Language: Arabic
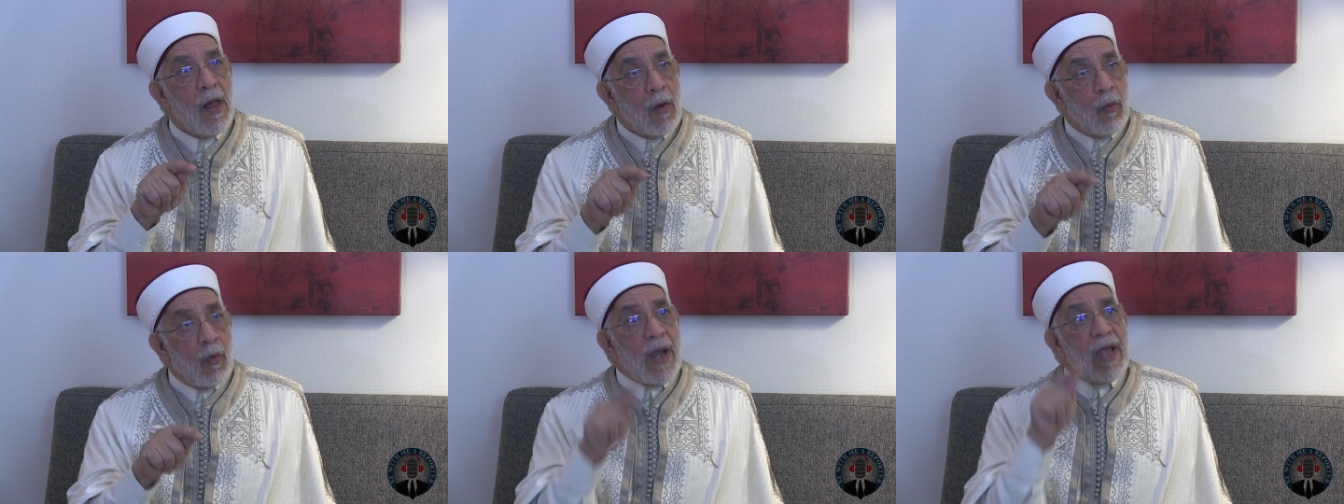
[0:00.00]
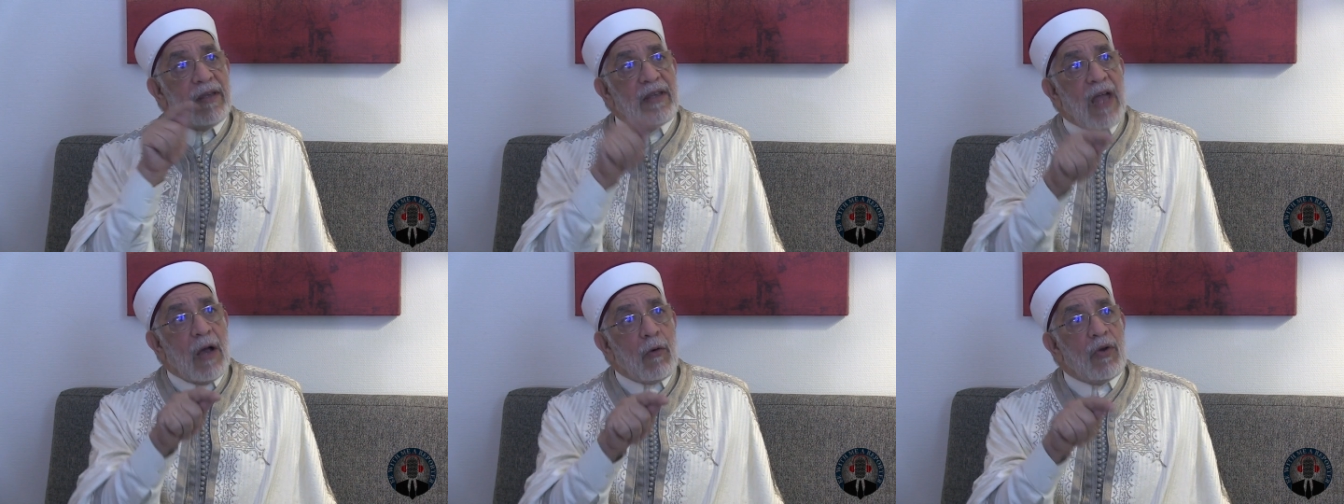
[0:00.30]

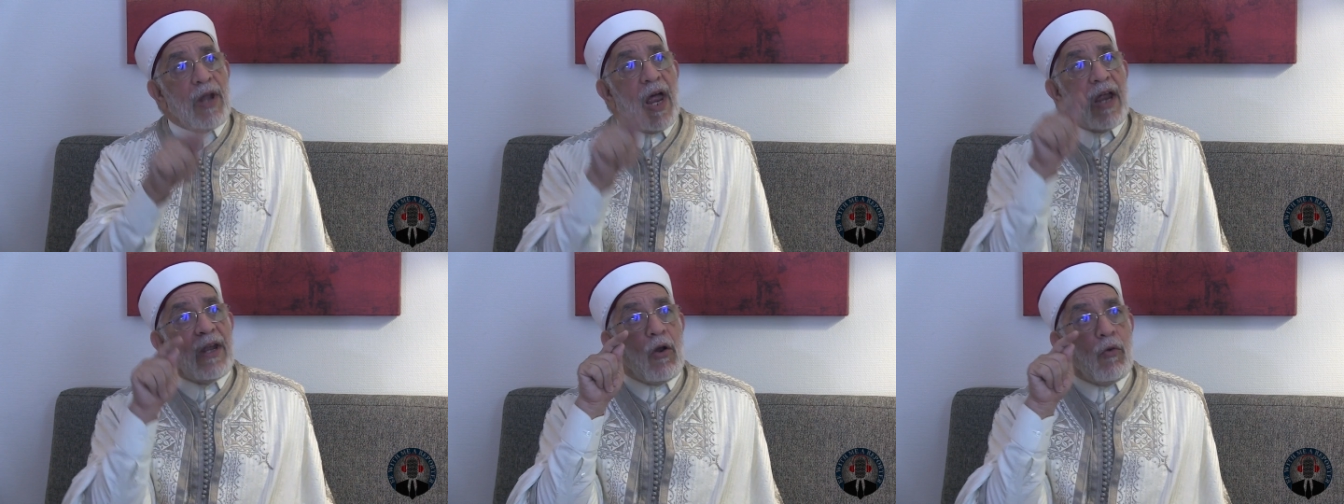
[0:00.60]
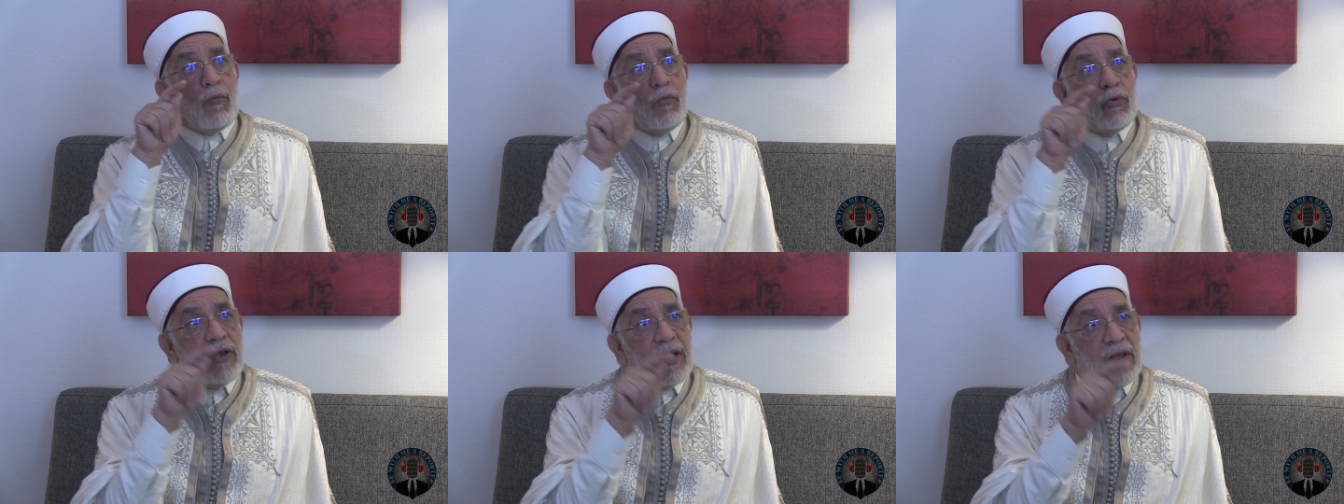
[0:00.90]
ويدعون
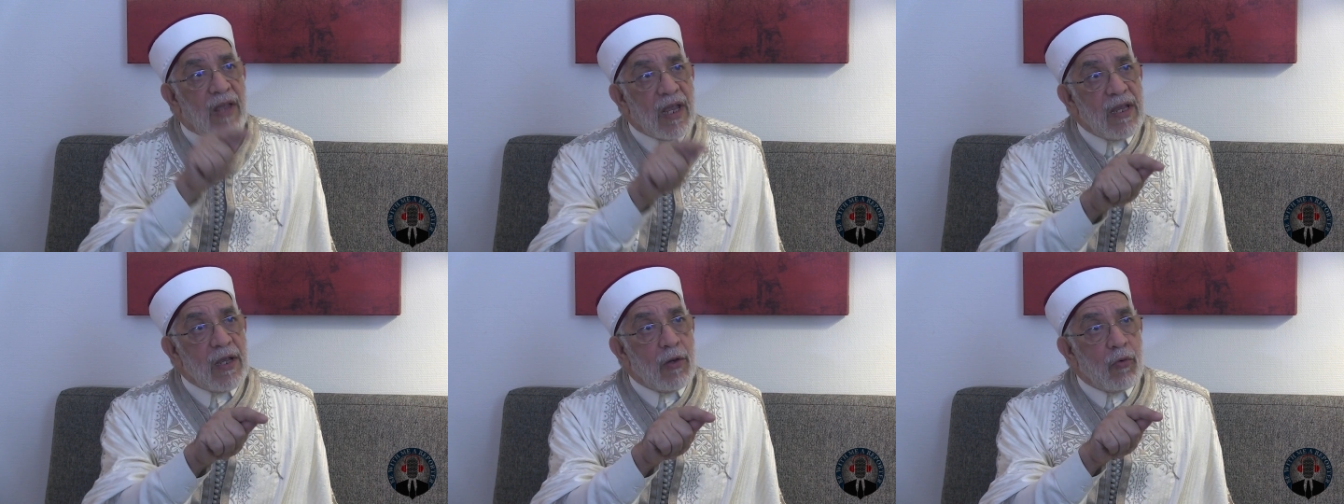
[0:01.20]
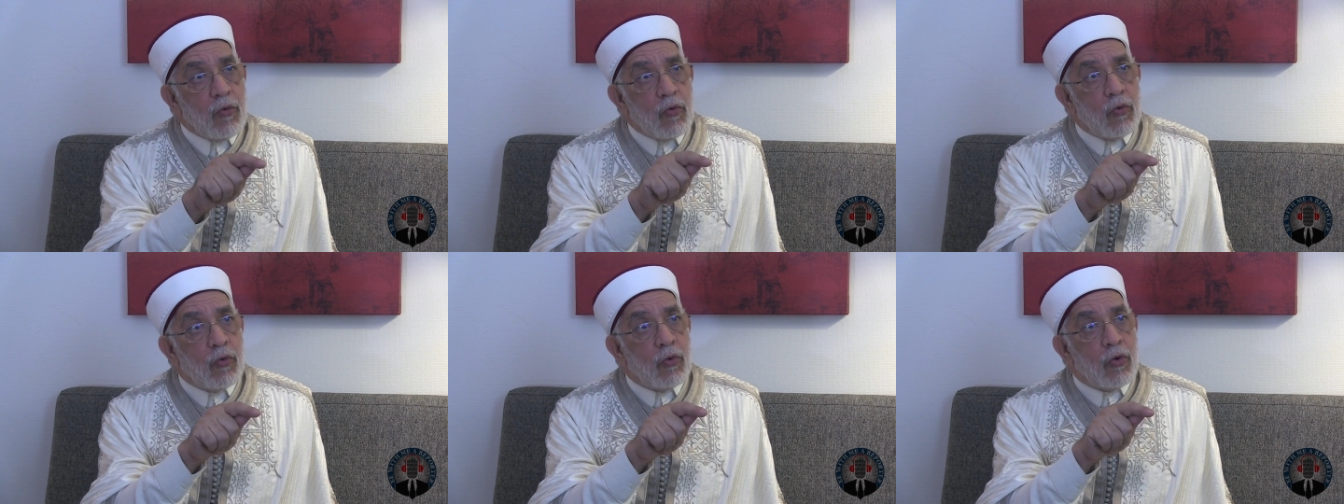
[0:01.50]
أنهم
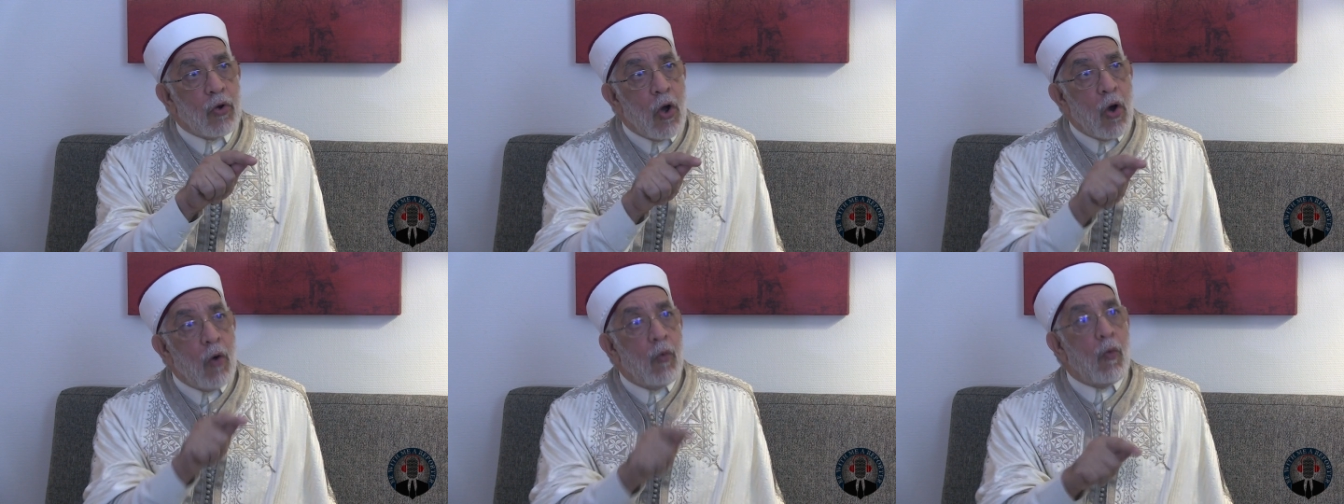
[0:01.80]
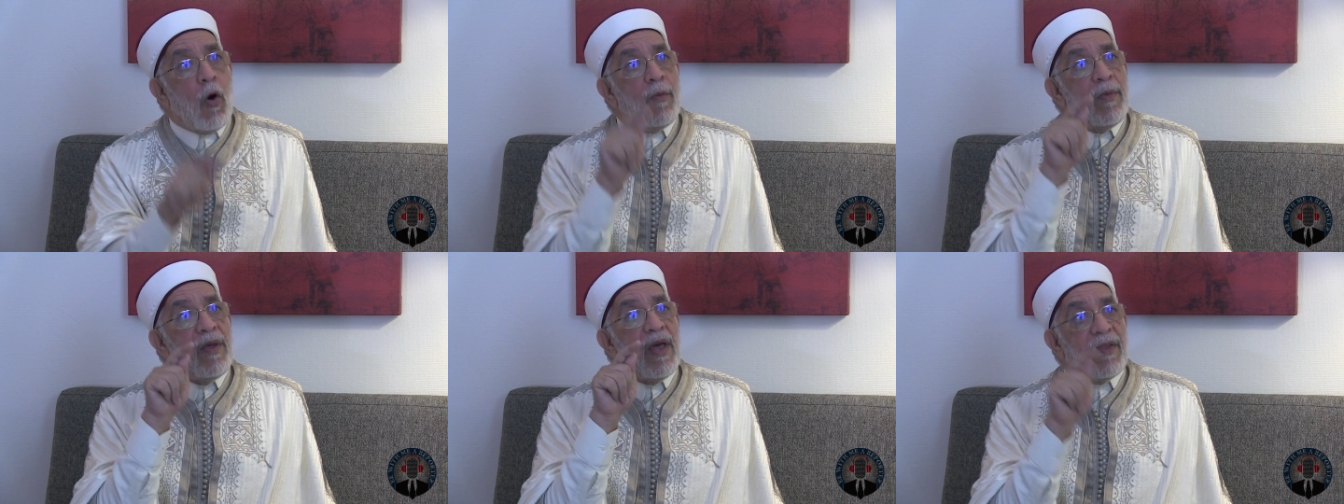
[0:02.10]
متدينون
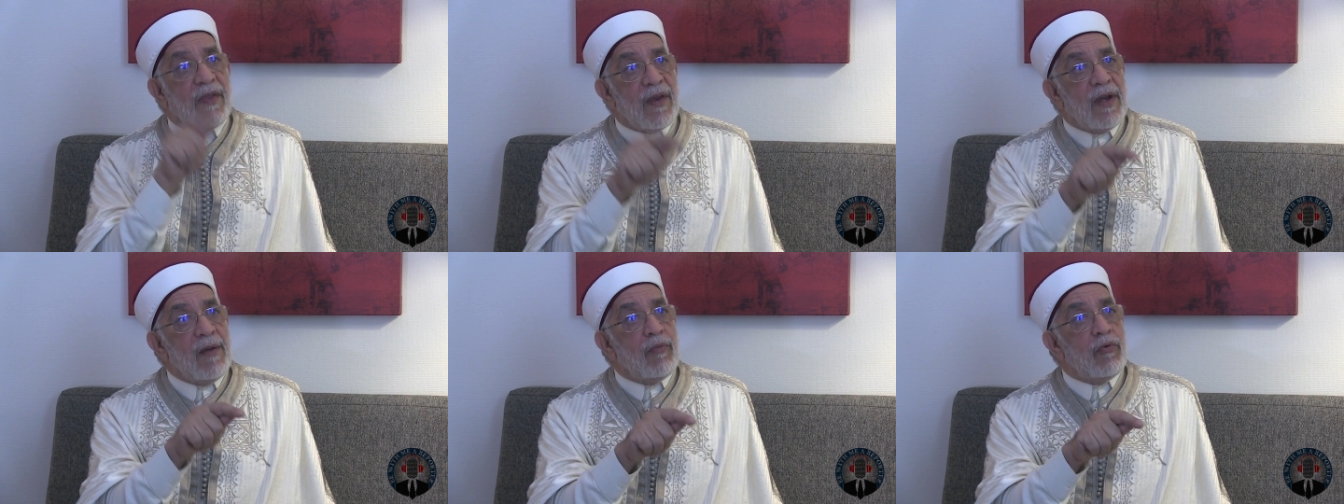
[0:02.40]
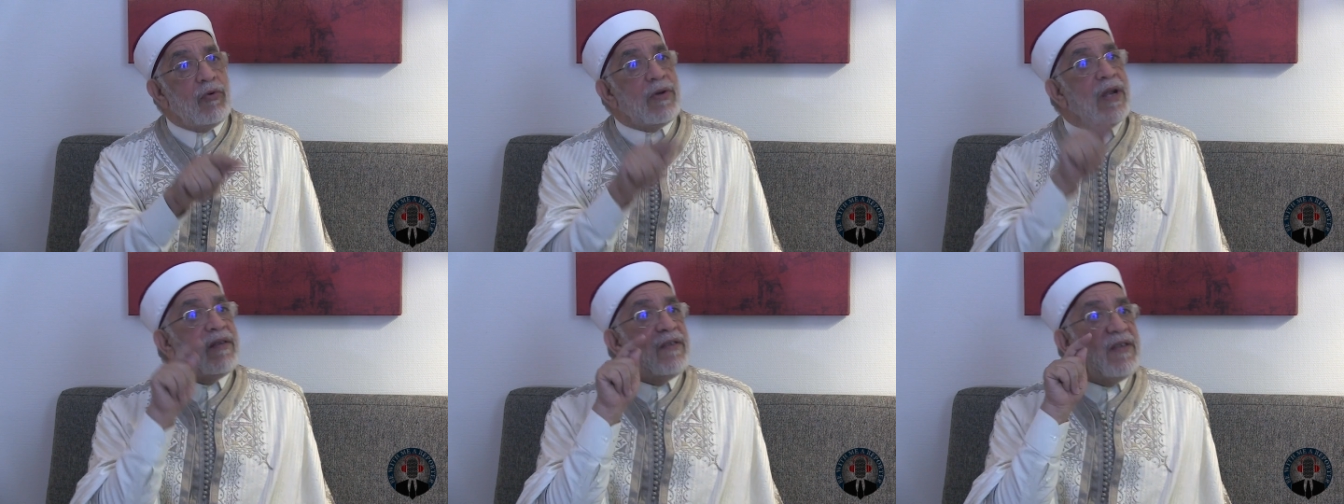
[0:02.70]
وهم
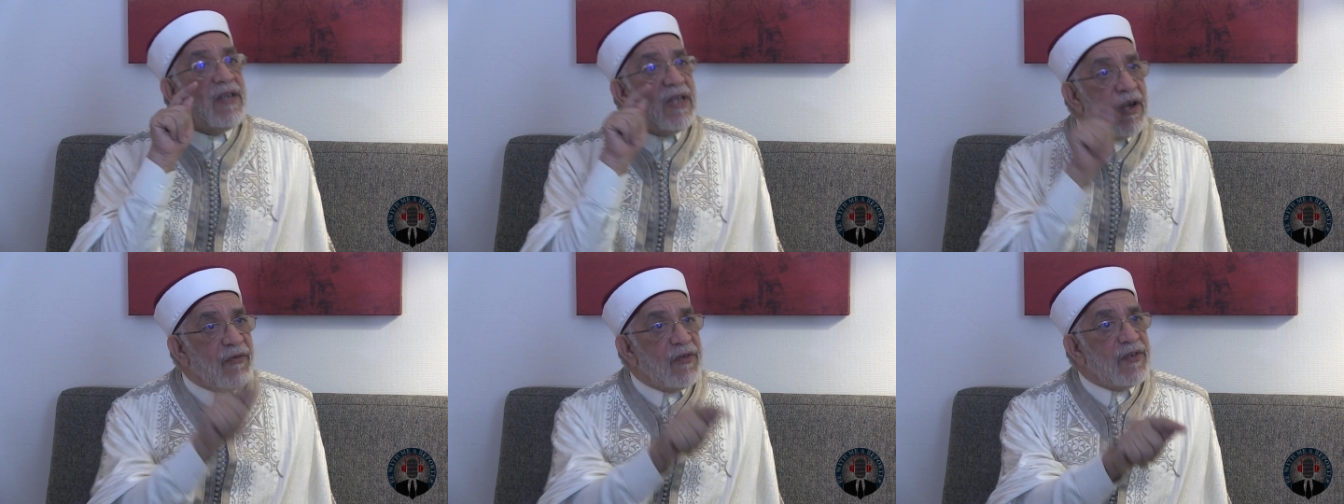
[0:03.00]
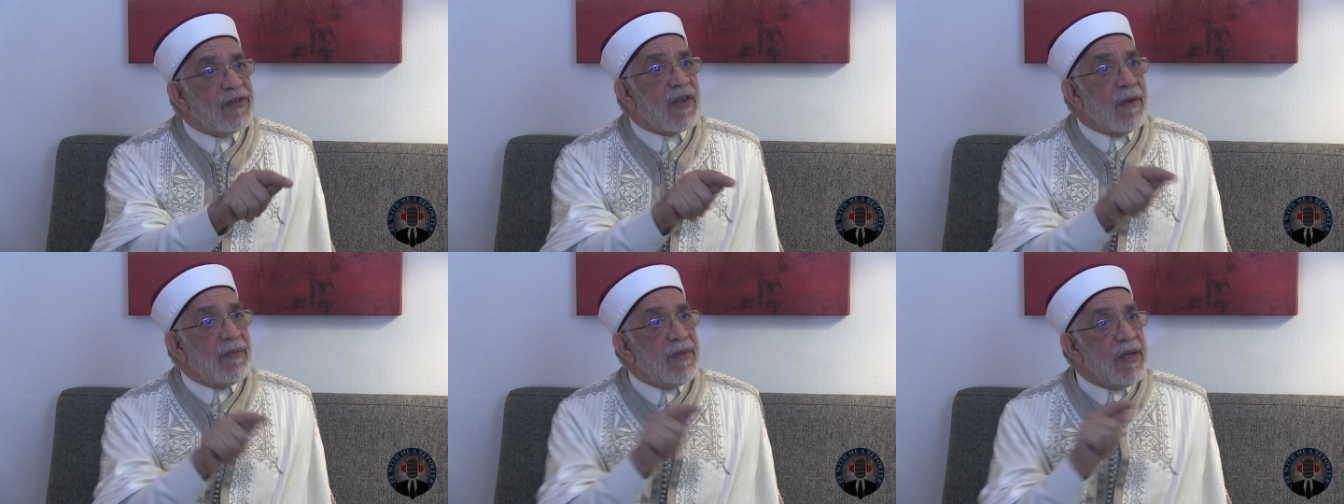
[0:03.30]
يضربون الدين
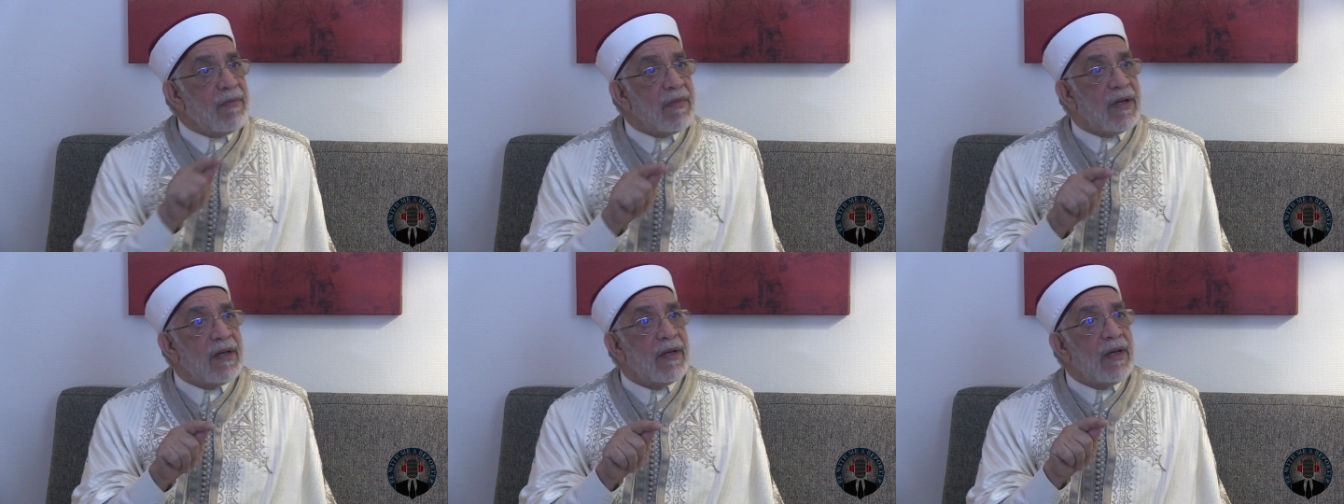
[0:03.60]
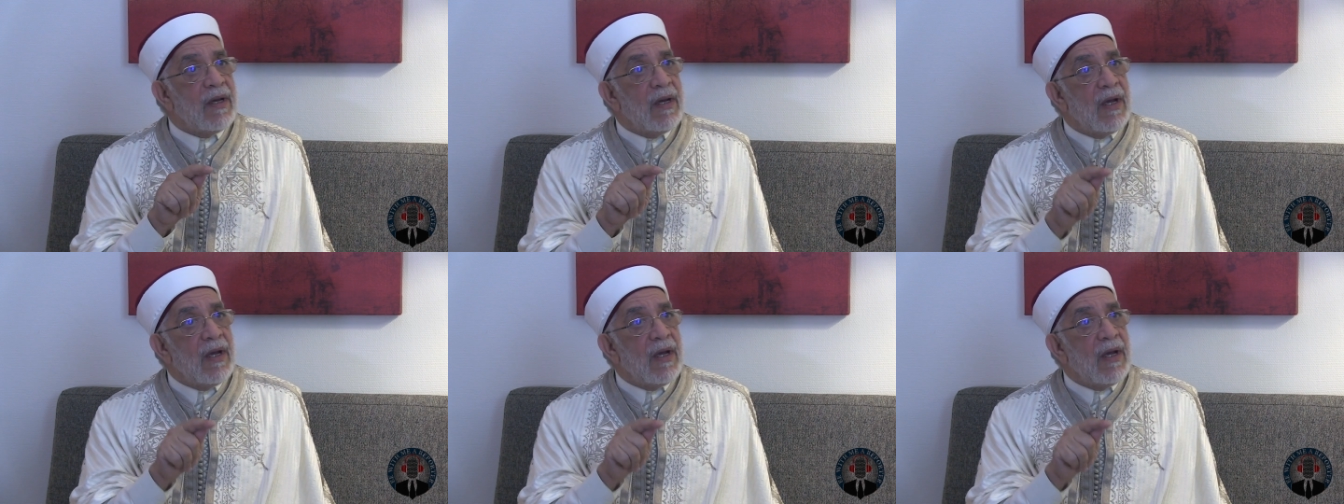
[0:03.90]
في صميمه